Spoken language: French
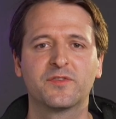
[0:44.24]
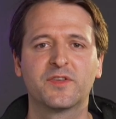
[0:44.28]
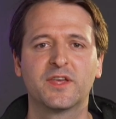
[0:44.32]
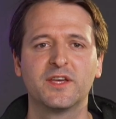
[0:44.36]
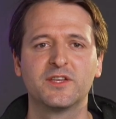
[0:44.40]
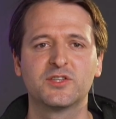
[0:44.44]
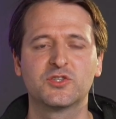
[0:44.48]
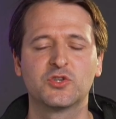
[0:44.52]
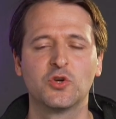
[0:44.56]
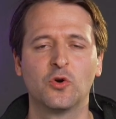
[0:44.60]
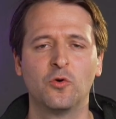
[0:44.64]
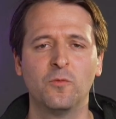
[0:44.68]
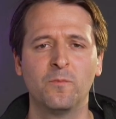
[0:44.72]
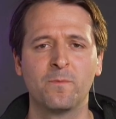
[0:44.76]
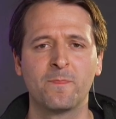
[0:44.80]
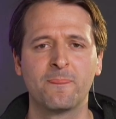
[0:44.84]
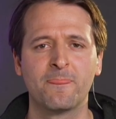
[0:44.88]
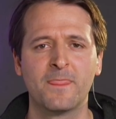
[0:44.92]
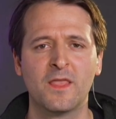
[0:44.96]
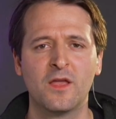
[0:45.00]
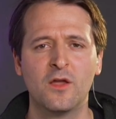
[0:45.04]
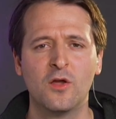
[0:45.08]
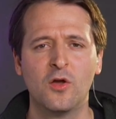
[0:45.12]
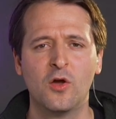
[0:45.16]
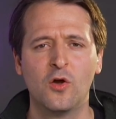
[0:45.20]
question.
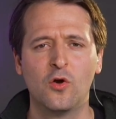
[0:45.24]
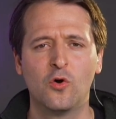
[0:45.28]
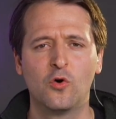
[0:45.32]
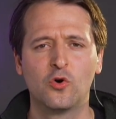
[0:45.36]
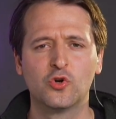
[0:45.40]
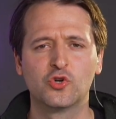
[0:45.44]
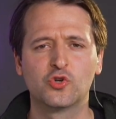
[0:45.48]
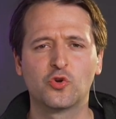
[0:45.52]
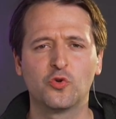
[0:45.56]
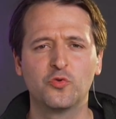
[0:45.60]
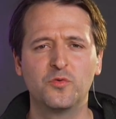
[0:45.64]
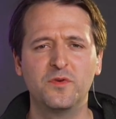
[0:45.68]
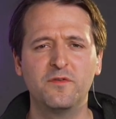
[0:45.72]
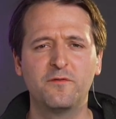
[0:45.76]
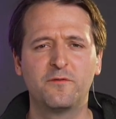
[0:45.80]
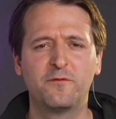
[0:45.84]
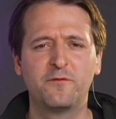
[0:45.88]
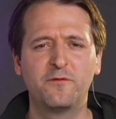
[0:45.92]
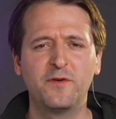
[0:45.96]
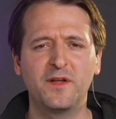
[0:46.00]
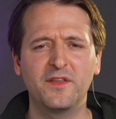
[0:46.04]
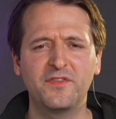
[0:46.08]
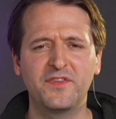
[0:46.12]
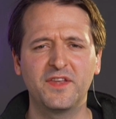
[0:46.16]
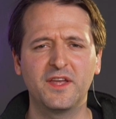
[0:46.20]
Aujourd'hui,
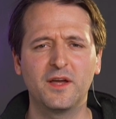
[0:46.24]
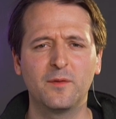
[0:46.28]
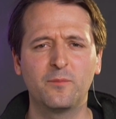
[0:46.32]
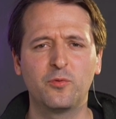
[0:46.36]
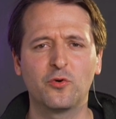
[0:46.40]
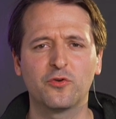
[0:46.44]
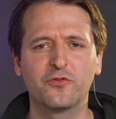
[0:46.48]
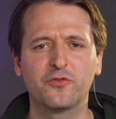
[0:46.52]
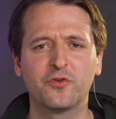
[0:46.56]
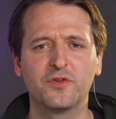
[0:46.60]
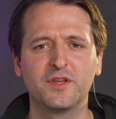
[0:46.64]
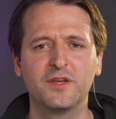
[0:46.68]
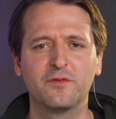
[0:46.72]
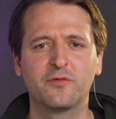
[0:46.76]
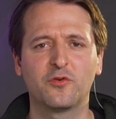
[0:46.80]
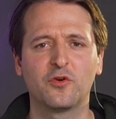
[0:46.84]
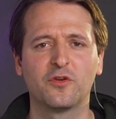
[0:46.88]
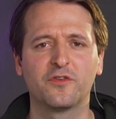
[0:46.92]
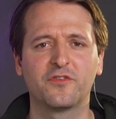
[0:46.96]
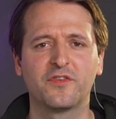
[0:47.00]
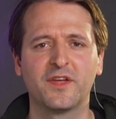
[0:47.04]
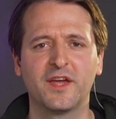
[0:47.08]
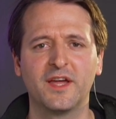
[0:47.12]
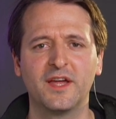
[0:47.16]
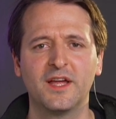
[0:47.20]
21% des
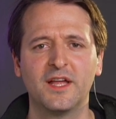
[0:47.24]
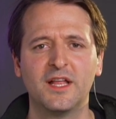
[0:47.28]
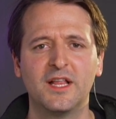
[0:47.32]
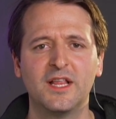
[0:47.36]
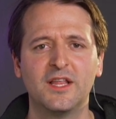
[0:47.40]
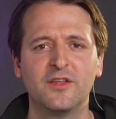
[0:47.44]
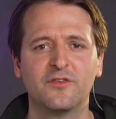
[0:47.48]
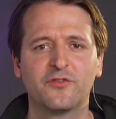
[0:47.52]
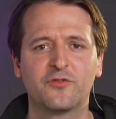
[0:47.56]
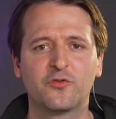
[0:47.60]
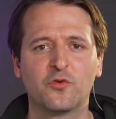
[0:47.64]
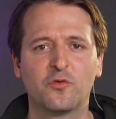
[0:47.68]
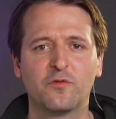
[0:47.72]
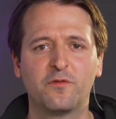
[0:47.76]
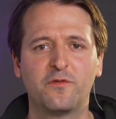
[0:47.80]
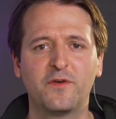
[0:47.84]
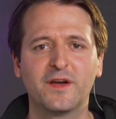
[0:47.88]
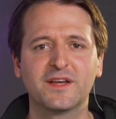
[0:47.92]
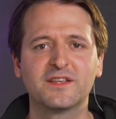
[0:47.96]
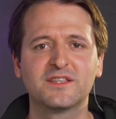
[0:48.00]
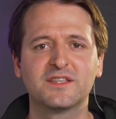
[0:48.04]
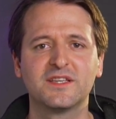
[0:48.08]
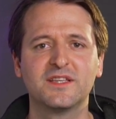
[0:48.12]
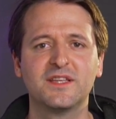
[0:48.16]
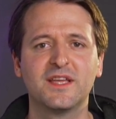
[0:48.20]
Français sont
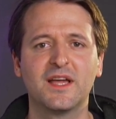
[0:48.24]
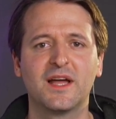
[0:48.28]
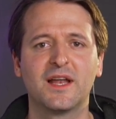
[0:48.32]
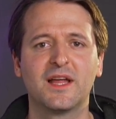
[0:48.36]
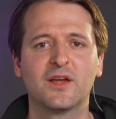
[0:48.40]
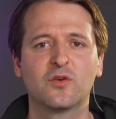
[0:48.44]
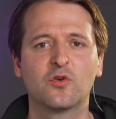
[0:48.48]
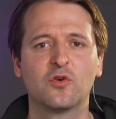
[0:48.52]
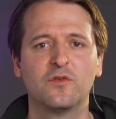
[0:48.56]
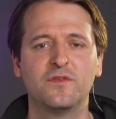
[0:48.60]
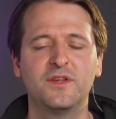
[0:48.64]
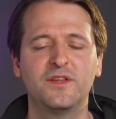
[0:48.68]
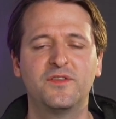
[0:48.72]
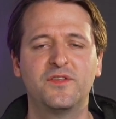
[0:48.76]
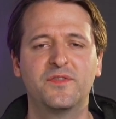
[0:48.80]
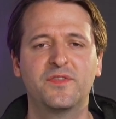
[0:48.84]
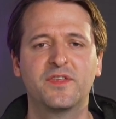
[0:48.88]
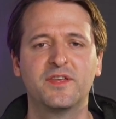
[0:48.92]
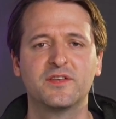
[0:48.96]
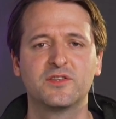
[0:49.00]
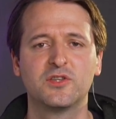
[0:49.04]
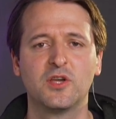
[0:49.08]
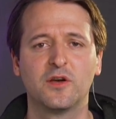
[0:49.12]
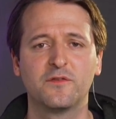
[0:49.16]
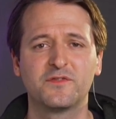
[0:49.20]
vaccinés à la
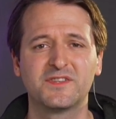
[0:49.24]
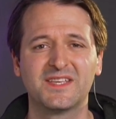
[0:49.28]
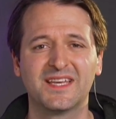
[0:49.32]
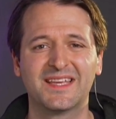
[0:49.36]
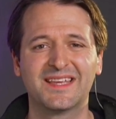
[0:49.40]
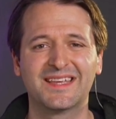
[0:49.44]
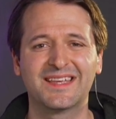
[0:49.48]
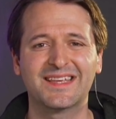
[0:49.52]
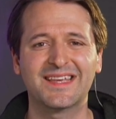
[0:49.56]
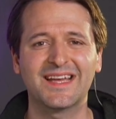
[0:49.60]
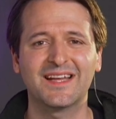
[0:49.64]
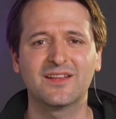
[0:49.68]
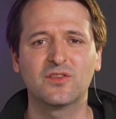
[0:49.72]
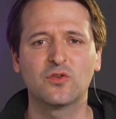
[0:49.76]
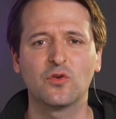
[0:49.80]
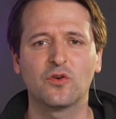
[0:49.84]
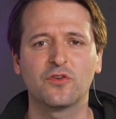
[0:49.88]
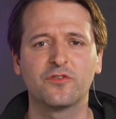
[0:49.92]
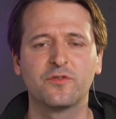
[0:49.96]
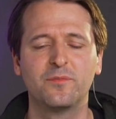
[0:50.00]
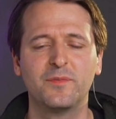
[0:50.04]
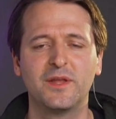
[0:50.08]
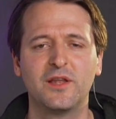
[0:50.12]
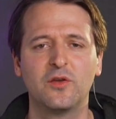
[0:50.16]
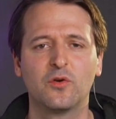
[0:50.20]
Covid-19, c'est
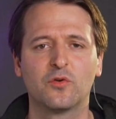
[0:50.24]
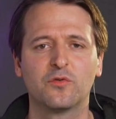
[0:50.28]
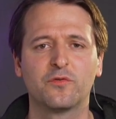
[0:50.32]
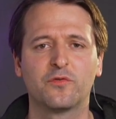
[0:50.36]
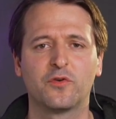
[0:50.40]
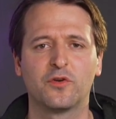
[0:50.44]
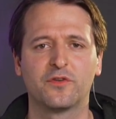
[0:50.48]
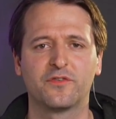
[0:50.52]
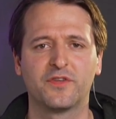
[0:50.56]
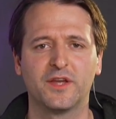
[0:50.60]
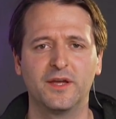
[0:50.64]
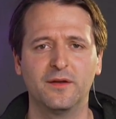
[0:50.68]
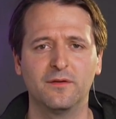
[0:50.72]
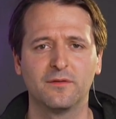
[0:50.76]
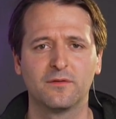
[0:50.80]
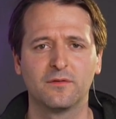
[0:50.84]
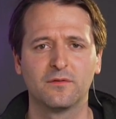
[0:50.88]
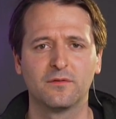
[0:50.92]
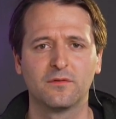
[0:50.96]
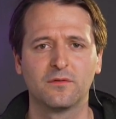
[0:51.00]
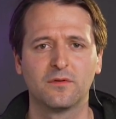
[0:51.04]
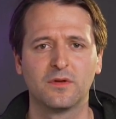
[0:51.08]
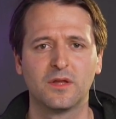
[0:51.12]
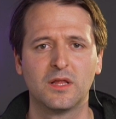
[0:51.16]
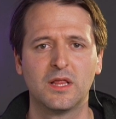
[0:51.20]
14 millions de Français.
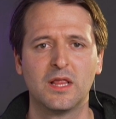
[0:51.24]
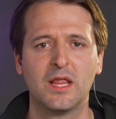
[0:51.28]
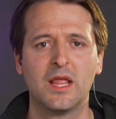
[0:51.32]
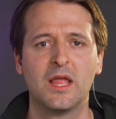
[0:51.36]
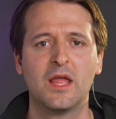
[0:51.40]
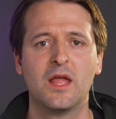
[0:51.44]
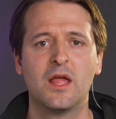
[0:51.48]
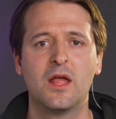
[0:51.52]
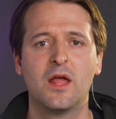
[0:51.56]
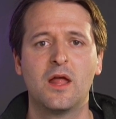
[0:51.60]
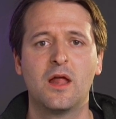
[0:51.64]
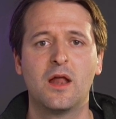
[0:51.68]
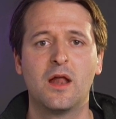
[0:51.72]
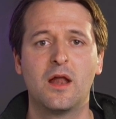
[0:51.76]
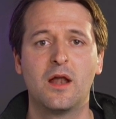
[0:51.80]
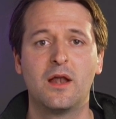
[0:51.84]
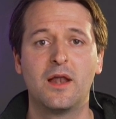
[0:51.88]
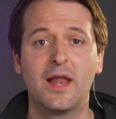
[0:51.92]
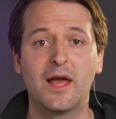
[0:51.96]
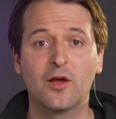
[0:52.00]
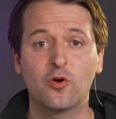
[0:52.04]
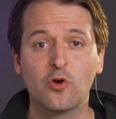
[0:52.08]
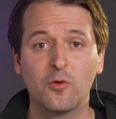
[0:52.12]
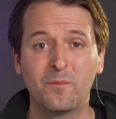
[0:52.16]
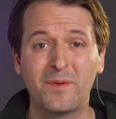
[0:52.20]

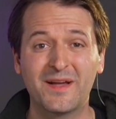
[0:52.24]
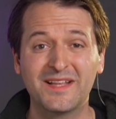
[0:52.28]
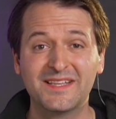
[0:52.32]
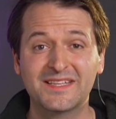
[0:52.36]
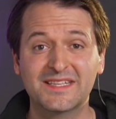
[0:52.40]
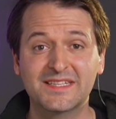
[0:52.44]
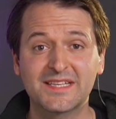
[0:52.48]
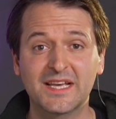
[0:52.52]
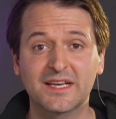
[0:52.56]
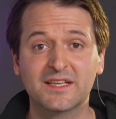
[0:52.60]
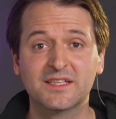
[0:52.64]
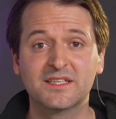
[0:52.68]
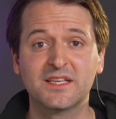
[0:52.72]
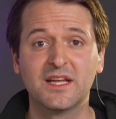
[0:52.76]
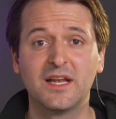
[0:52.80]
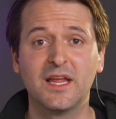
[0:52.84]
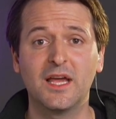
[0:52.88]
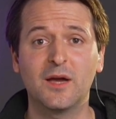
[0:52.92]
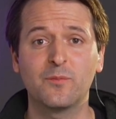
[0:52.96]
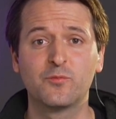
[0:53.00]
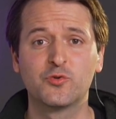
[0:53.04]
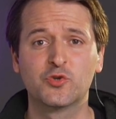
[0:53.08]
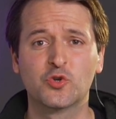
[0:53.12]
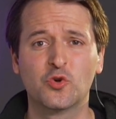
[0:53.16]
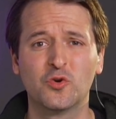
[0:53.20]
La campagne
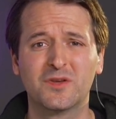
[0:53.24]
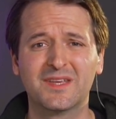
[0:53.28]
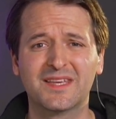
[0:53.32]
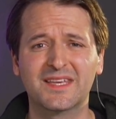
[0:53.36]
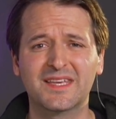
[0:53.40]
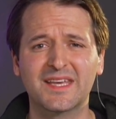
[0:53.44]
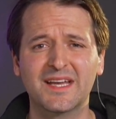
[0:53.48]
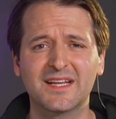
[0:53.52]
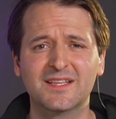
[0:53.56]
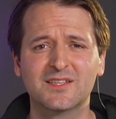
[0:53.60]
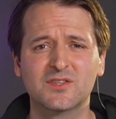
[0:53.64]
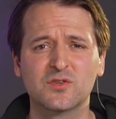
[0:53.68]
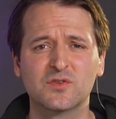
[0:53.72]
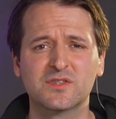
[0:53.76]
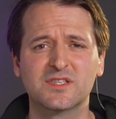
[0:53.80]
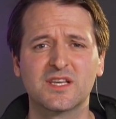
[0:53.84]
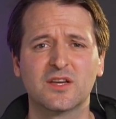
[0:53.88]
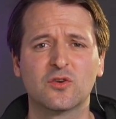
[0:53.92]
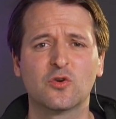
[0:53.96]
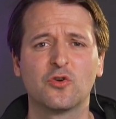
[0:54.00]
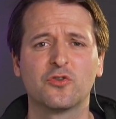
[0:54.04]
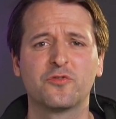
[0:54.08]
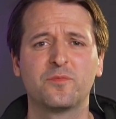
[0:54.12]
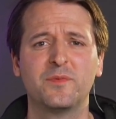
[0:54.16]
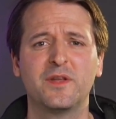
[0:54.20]
s'accélère puisque
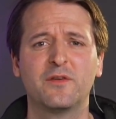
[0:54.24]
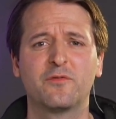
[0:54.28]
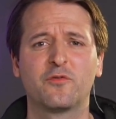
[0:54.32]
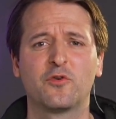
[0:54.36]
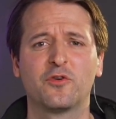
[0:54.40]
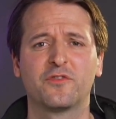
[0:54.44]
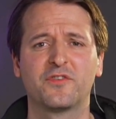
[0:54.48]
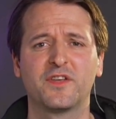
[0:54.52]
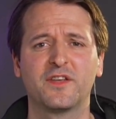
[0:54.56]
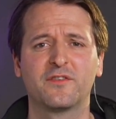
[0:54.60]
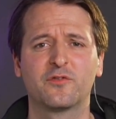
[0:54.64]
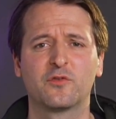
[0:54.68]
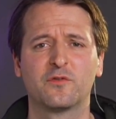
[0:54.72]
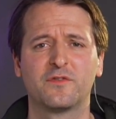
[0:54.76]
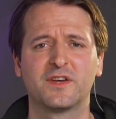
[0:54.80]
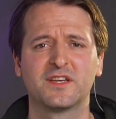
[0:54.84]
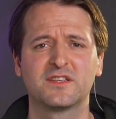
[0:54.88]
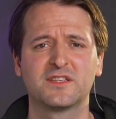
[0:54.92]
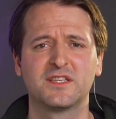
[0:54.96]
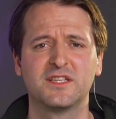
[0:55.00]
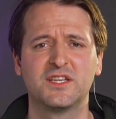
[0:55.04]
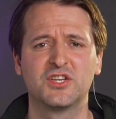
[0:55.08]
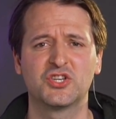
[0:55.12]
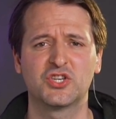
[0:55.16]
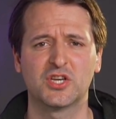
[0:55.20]
450 000 Français sont
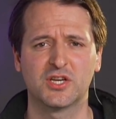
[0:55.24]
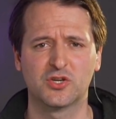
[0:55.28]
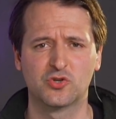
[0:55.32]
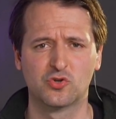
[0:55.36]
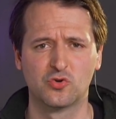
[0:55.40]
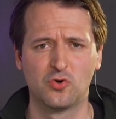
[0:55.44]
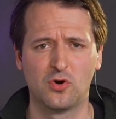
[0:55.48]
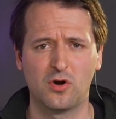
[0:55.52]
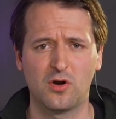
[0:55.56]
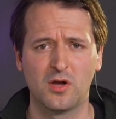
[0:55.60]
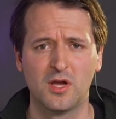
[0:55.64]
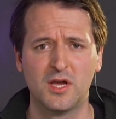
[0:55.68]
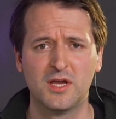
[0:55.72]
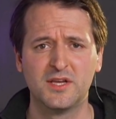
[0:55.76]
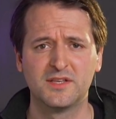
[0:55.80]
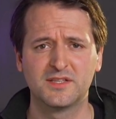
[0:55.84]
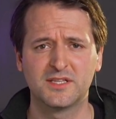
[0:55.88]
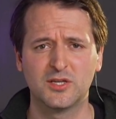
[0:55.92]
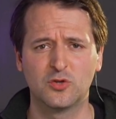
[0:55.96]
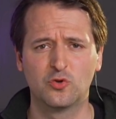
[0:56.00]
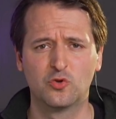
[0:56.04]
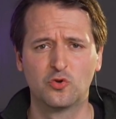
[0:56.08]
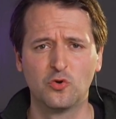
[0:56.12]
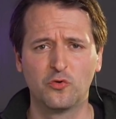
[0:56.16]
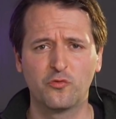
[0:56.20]
vaccinés chaque jour.
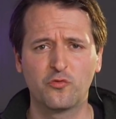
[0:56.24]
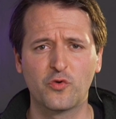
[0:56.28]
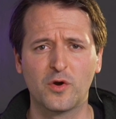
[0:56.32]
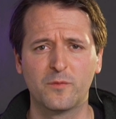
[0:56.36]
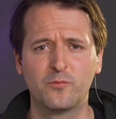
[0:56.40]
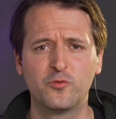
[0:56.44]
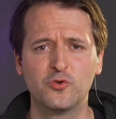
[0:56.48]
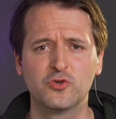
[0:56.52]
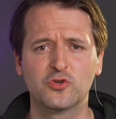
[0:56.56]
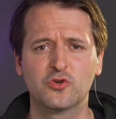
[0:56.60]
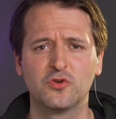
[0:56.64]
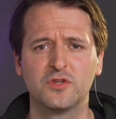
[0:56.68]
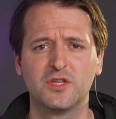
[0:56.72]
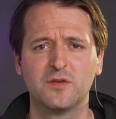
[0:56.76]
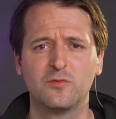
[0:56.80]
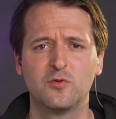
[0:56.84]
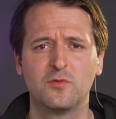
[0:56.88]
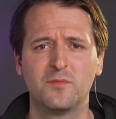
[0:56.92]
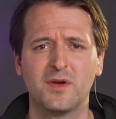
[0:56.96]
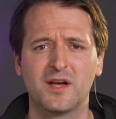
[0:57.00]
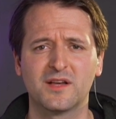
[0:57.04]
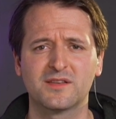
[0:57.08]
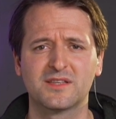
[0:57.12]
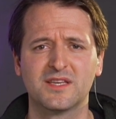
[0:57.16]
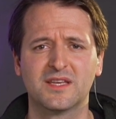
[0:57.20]
C'est deux fois plus que début
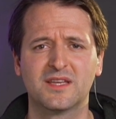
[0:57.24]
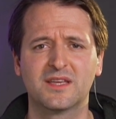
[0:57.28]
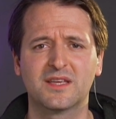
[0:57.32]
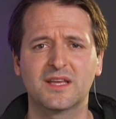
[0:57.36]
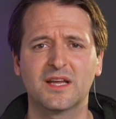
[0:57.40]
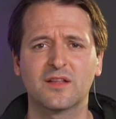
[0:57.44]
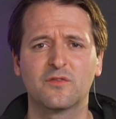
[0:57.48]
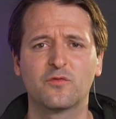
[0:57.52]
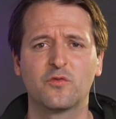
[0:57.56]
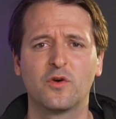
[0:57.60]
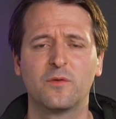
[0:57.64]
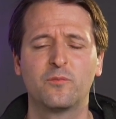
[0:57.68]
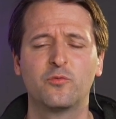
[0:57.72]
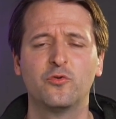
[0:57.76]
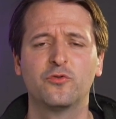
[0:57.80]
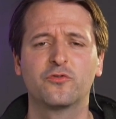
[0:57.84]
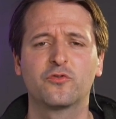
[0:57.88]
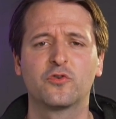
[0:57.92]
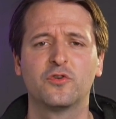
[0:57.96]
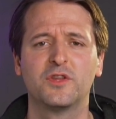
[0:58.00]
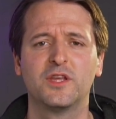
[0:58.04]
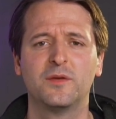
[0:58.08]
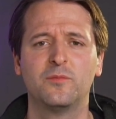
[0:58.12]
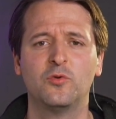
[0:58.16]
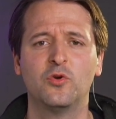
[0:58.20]
mars, c'est quatre fois plus
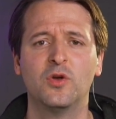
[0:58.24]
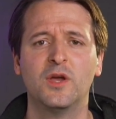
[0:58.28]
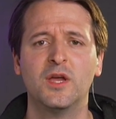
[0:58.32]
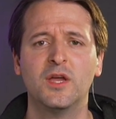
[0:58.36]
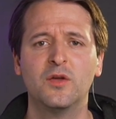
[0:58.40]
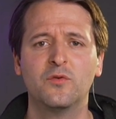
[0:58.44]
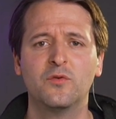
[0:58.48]
que début